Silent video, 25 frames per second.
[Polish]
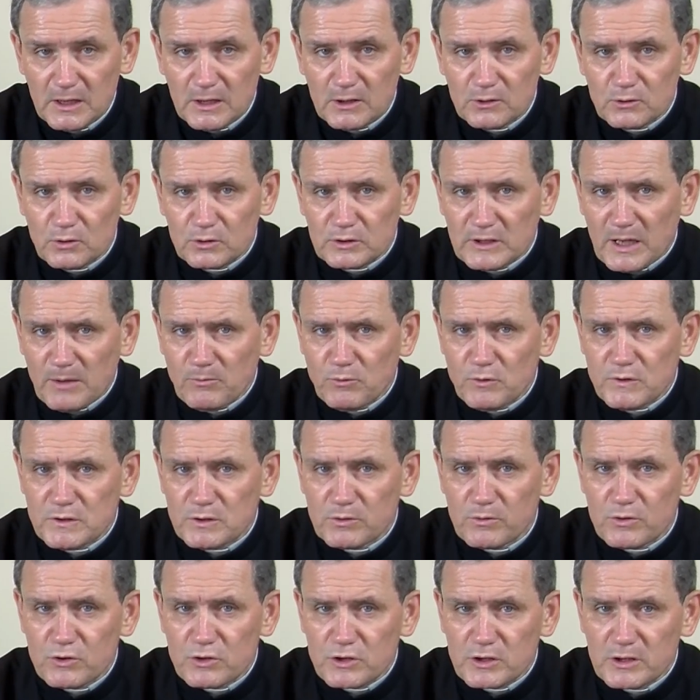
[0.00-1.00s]
to tam
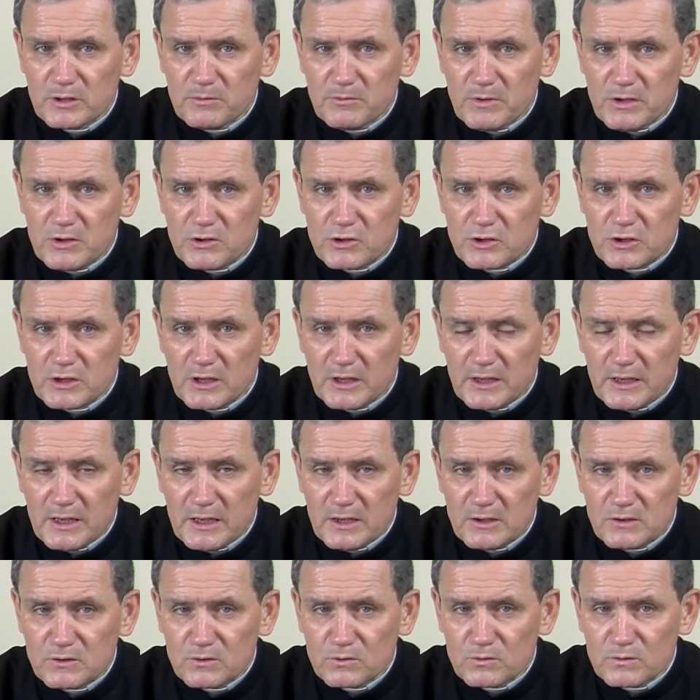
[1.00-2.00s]
usłyszymy, że
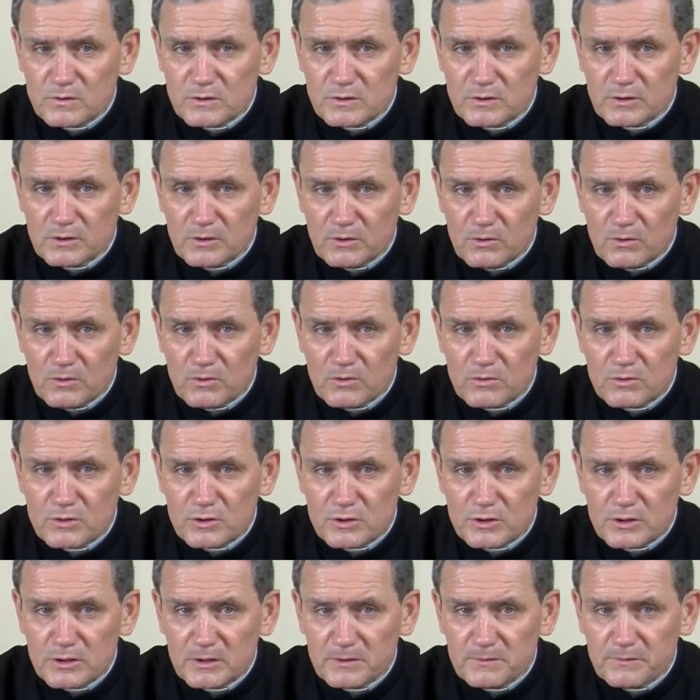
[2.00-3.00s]
Jezus
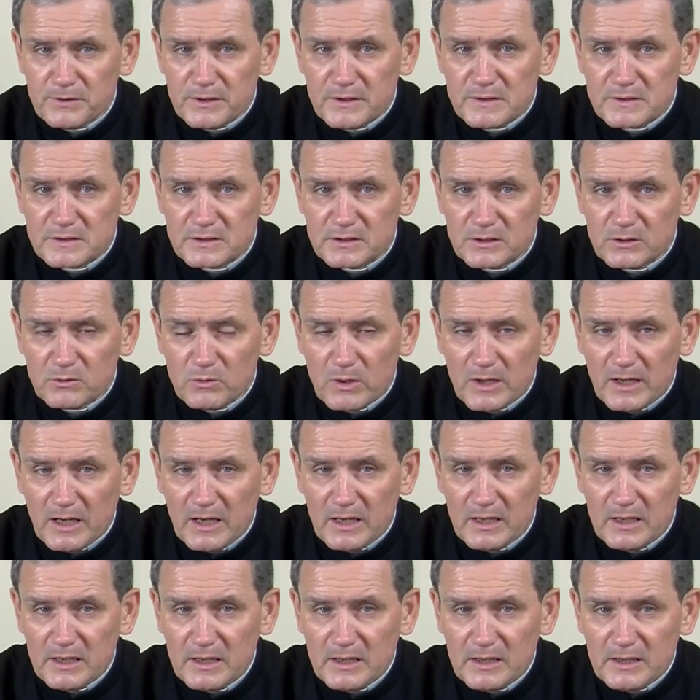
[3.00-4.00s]
już wysyła
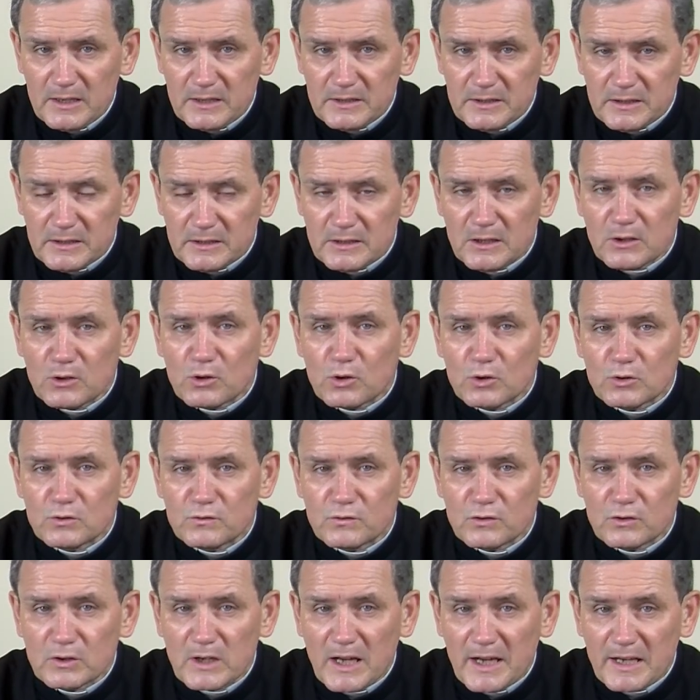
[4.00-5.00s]
nie tylko
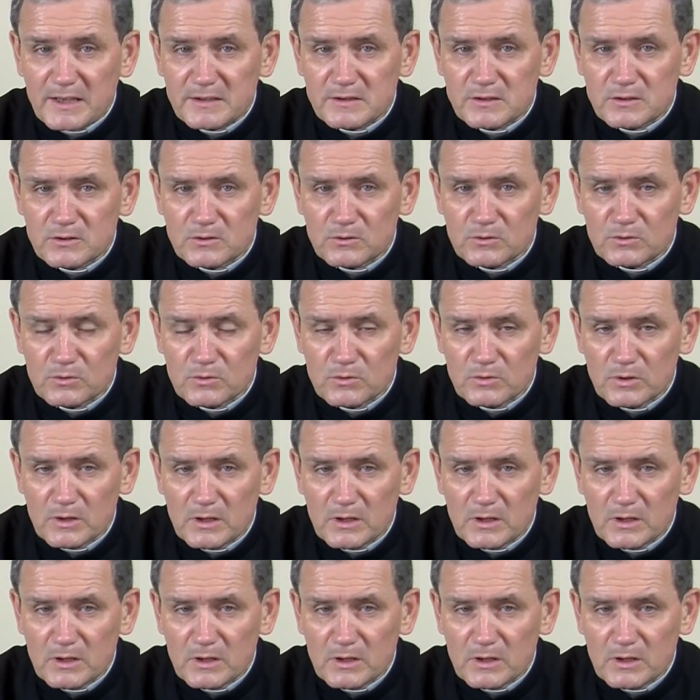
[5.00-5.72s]
dwunastu,